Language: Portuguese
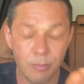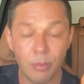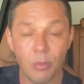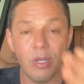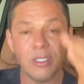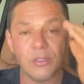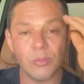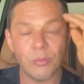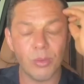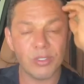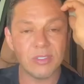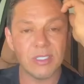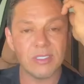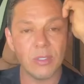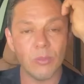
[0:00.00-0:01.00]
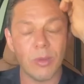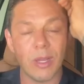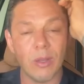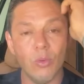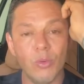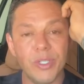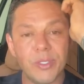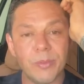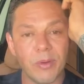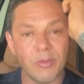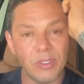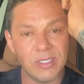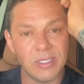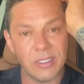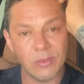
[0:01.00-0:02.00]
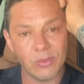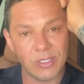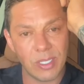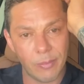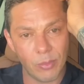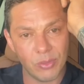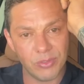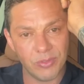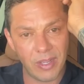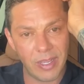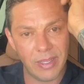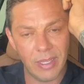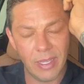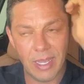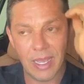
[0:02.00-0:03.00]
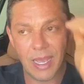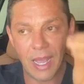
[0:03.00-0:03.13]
e pode, eu posso estar sendo uma luz para você que não sabe para onde vai,